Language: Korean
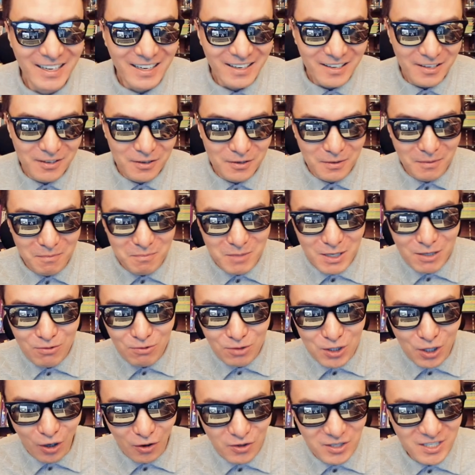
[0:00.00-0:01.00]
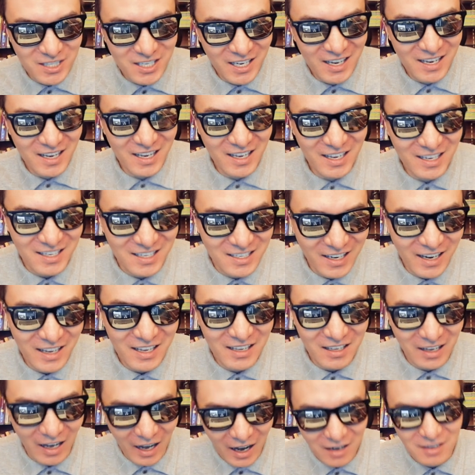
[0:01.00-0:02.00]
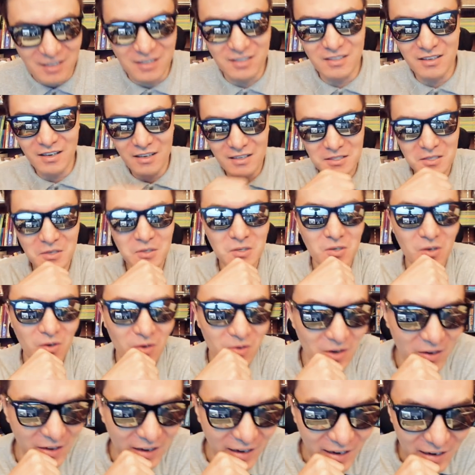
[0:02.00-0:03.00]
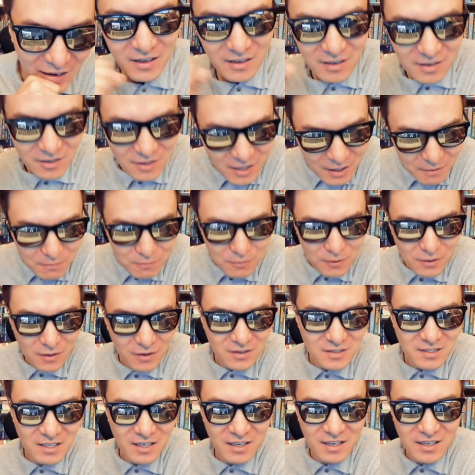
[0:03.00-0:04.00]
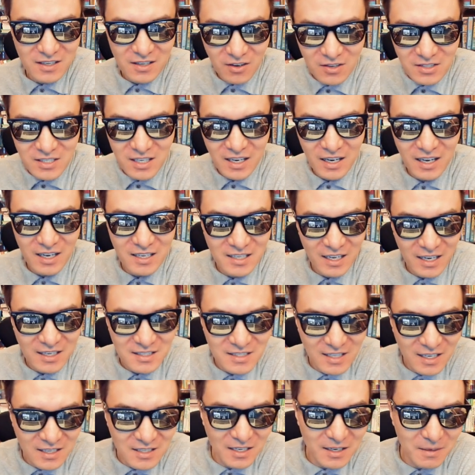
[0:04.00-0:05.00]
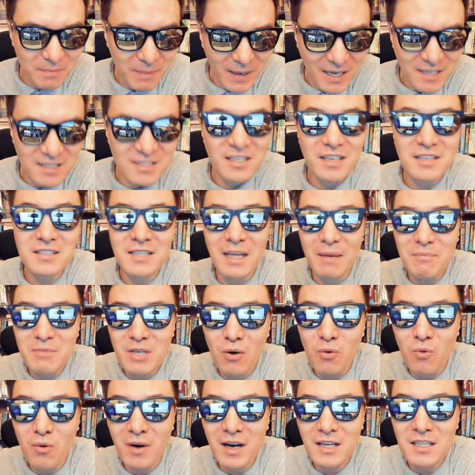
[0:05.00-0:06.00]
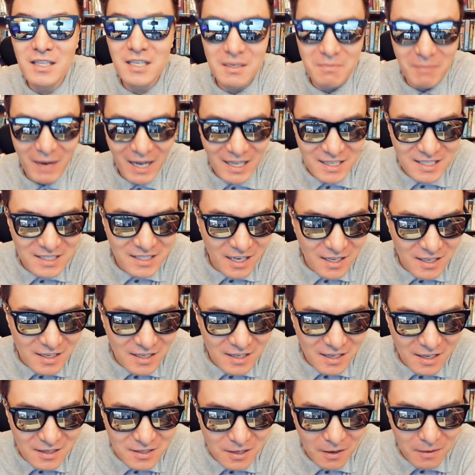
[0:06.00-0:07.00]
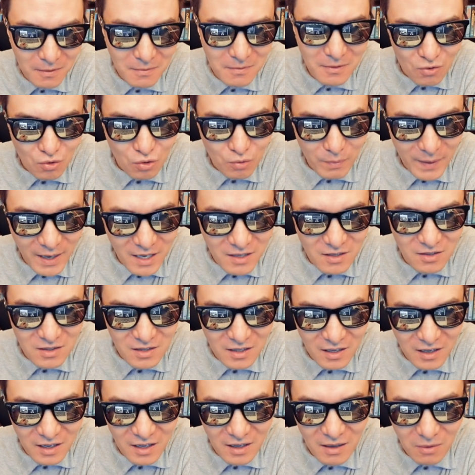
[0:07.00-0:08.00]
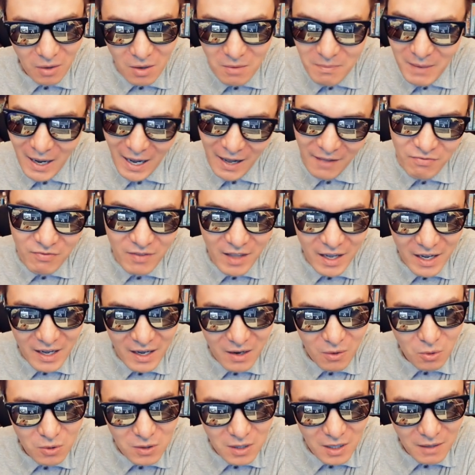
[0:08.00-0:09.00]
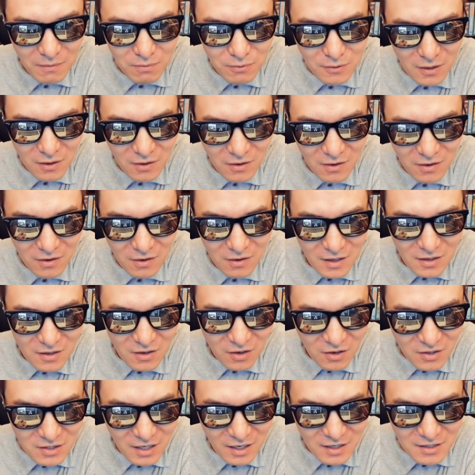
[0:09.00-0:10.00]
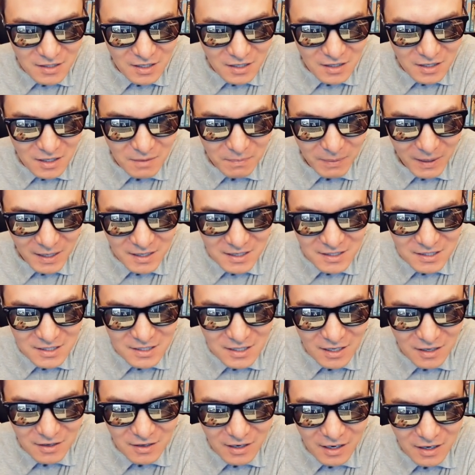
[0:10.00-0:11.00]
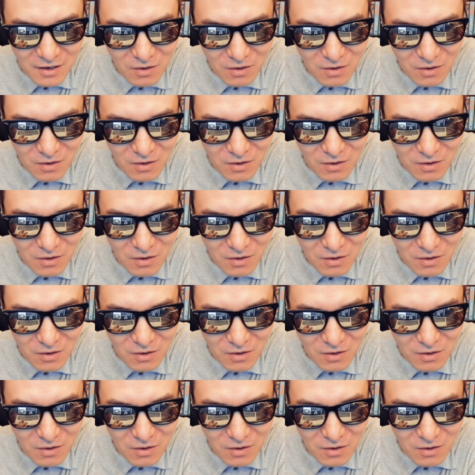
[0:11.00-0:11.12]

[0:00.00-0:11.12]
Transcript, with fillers: 이거 미국 전체에. 그래? 아, 그래서 그런 거야? 그때부터 이제 여자 학생들을 받기 시작해. 남녀 공학들이 많이 생긴 게 처음 900년대 얼마 안 돼. 그때부터 여자 학생들을 받기 시작을 한